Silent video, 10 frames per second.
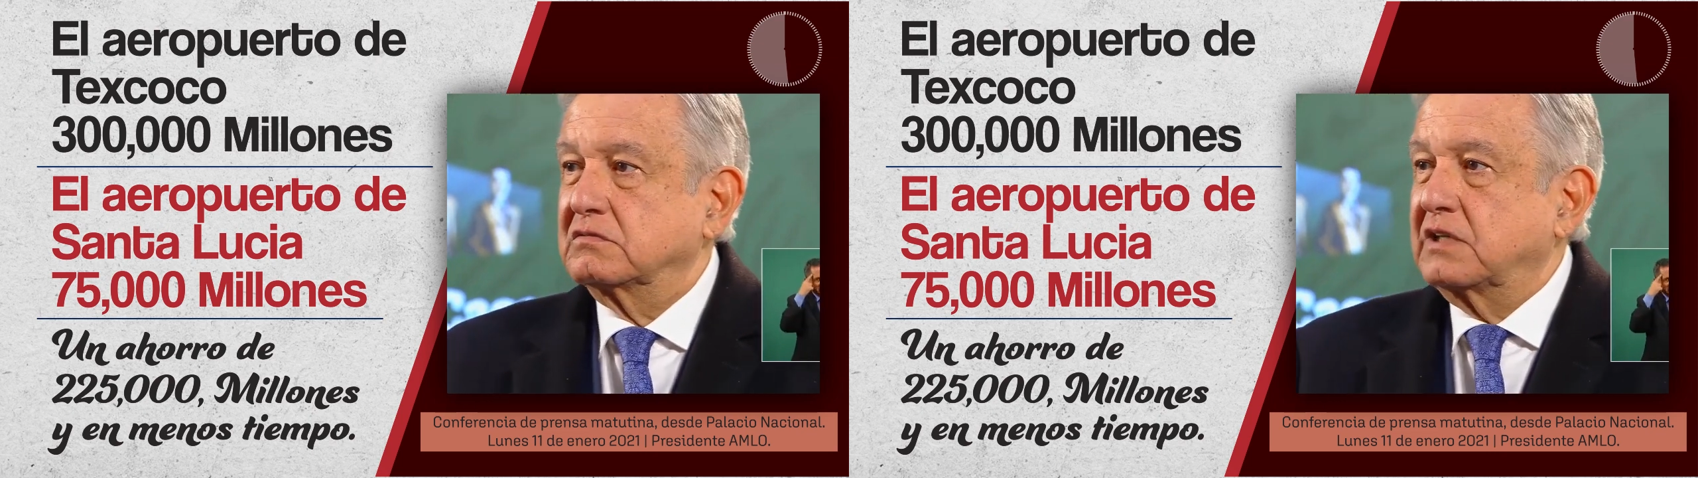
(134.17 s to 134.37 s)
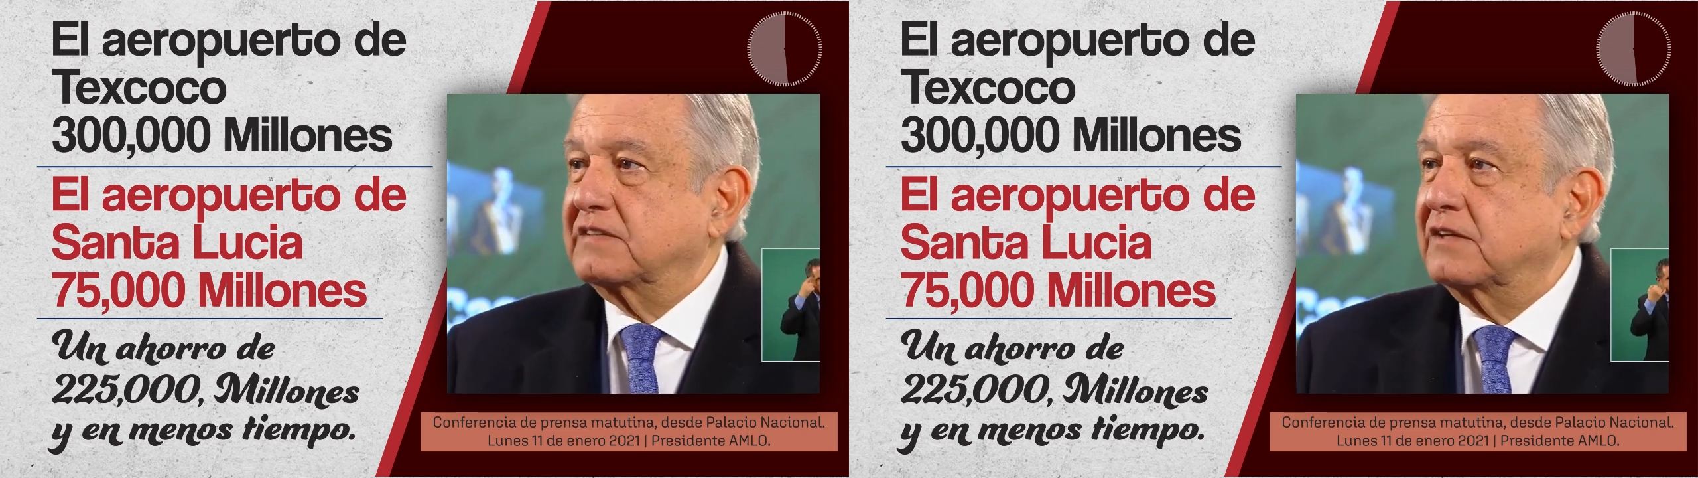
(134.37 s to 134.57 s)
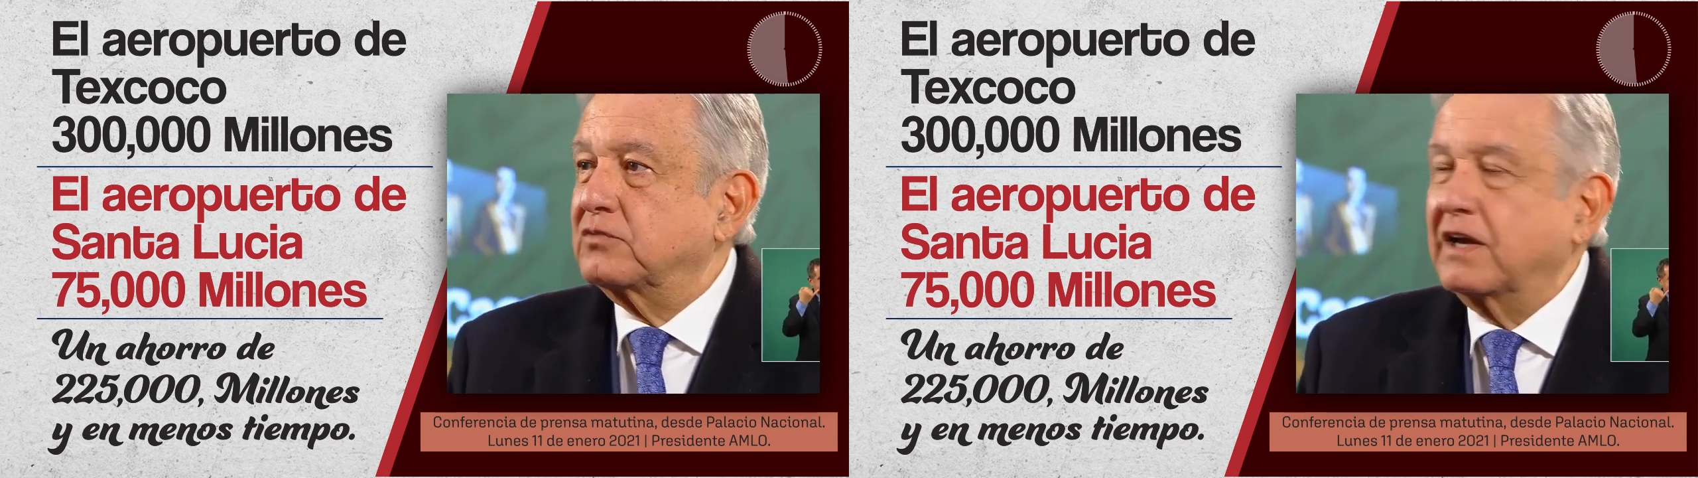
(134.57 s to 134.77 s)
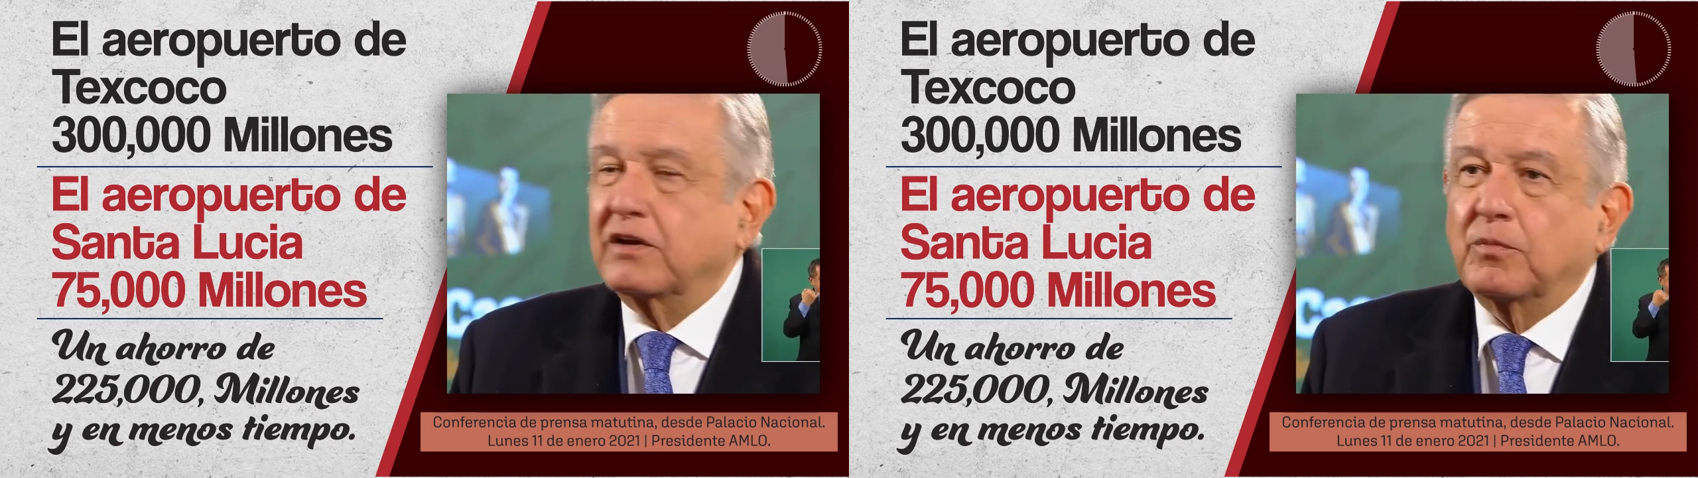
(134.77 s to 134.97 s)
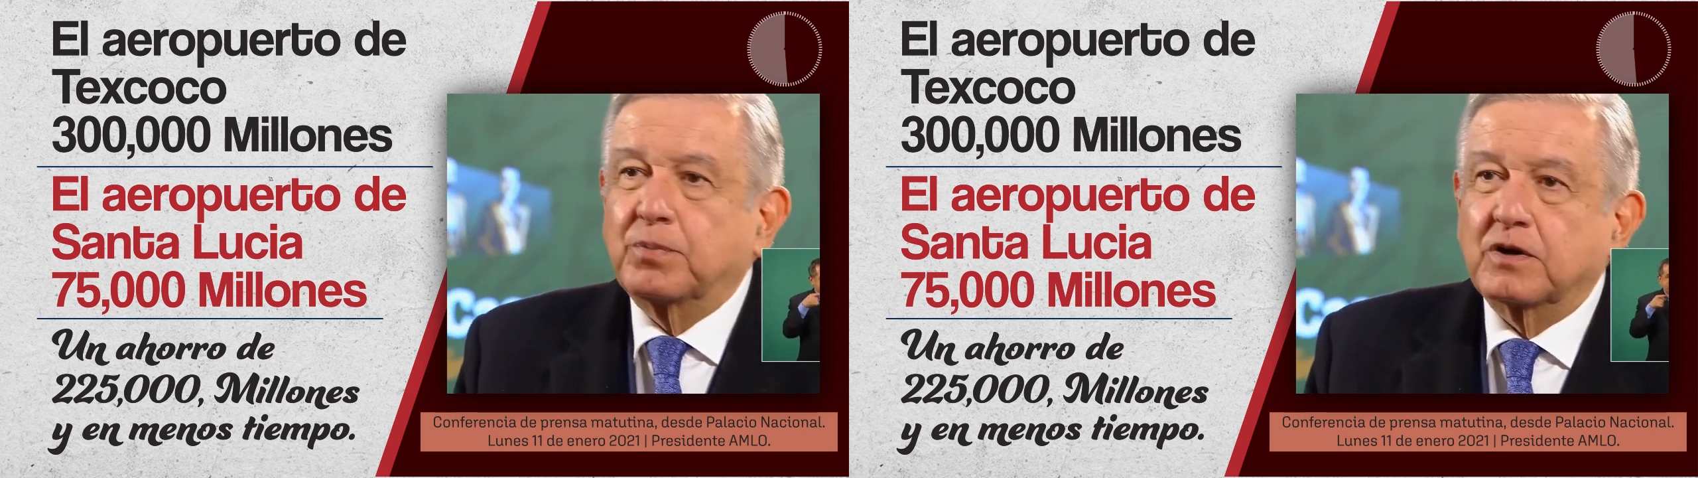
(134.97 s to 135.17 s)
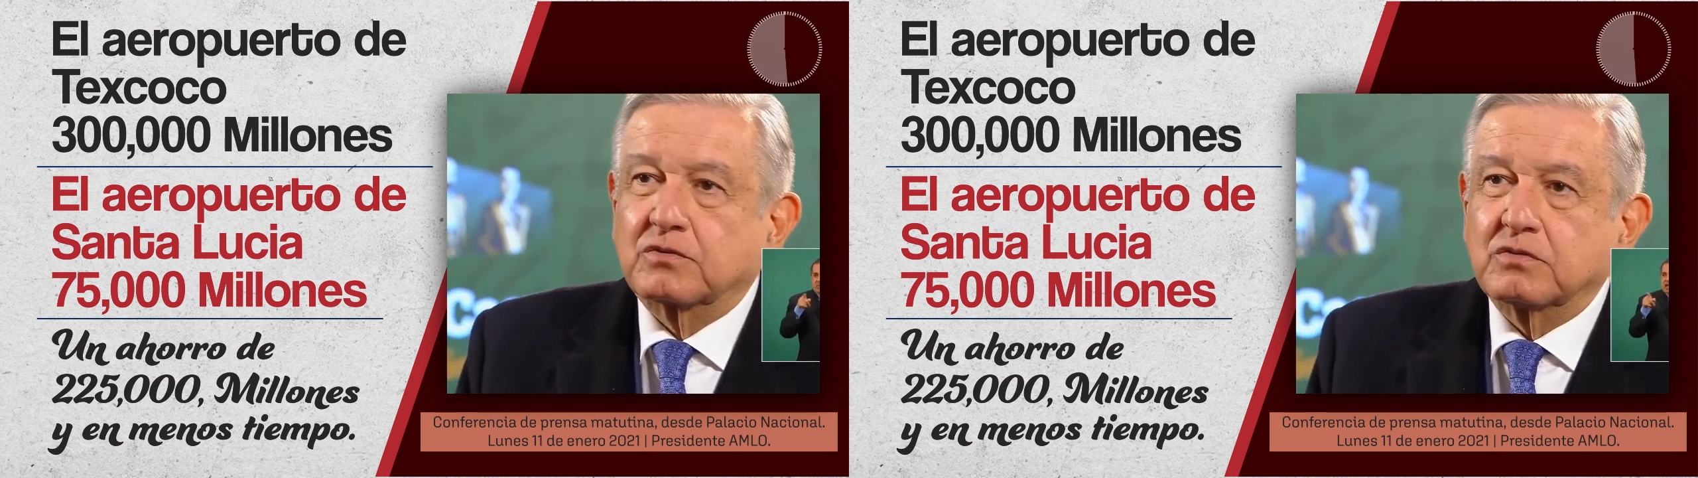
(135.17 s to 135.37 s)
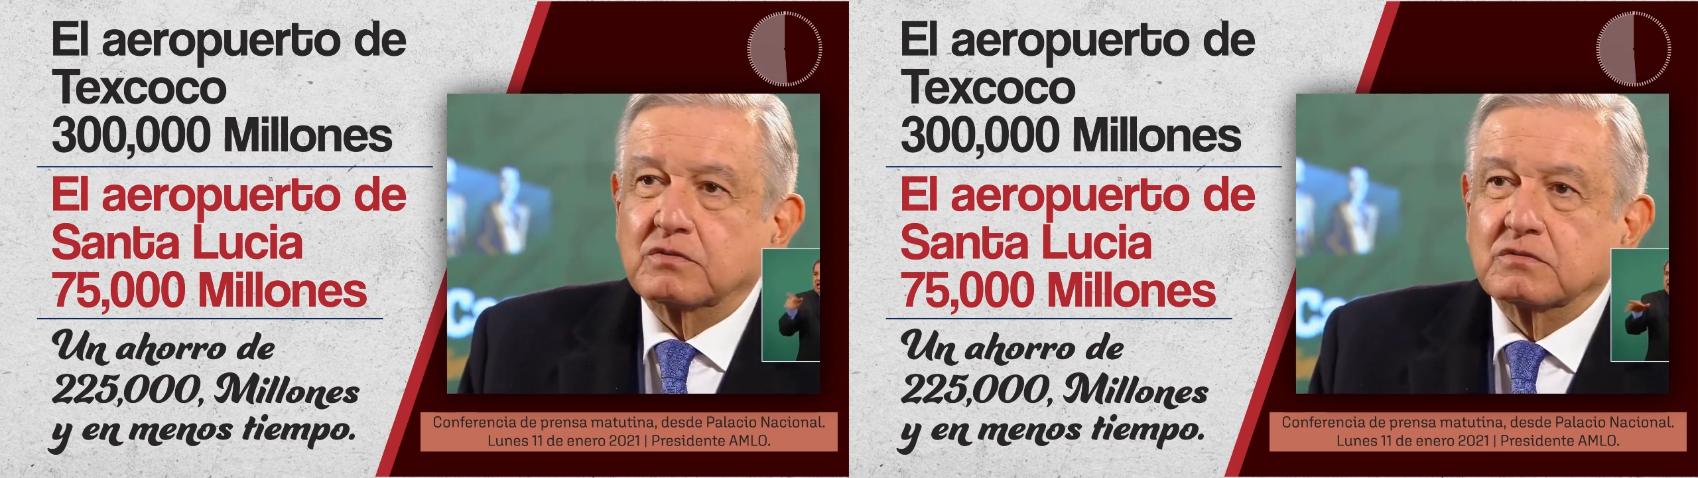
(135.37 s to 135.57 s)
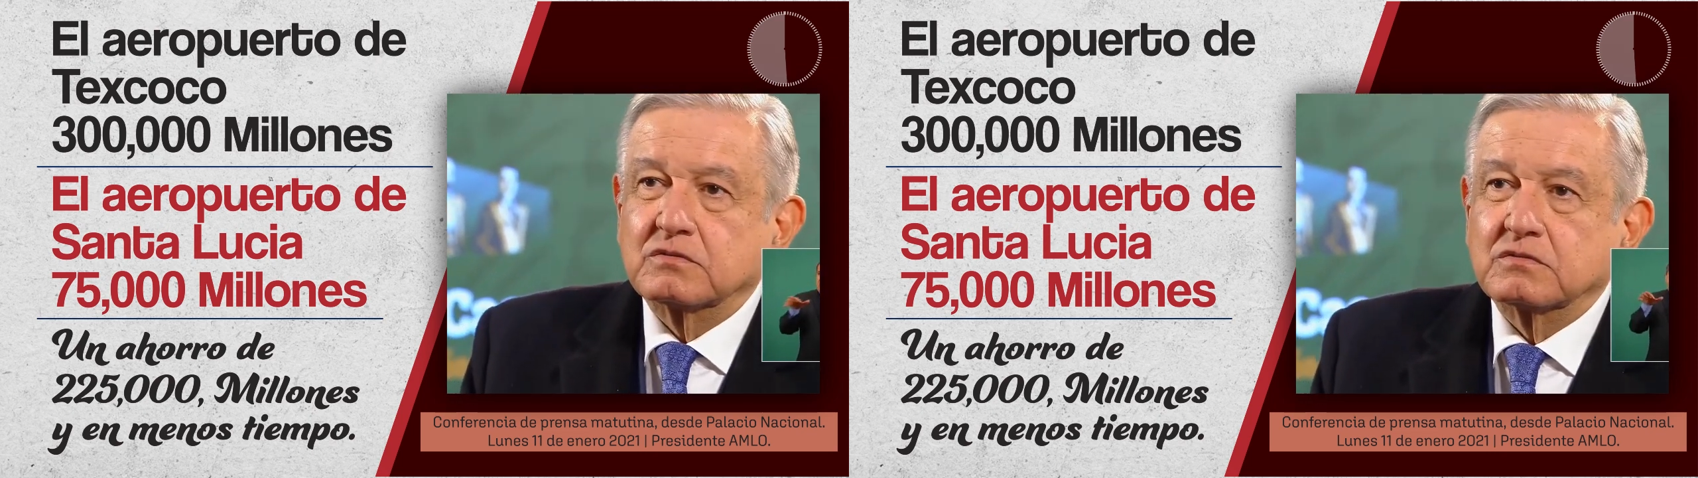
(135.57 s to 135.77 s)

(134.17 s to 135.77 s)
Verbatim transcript: de hacer un aeropuerto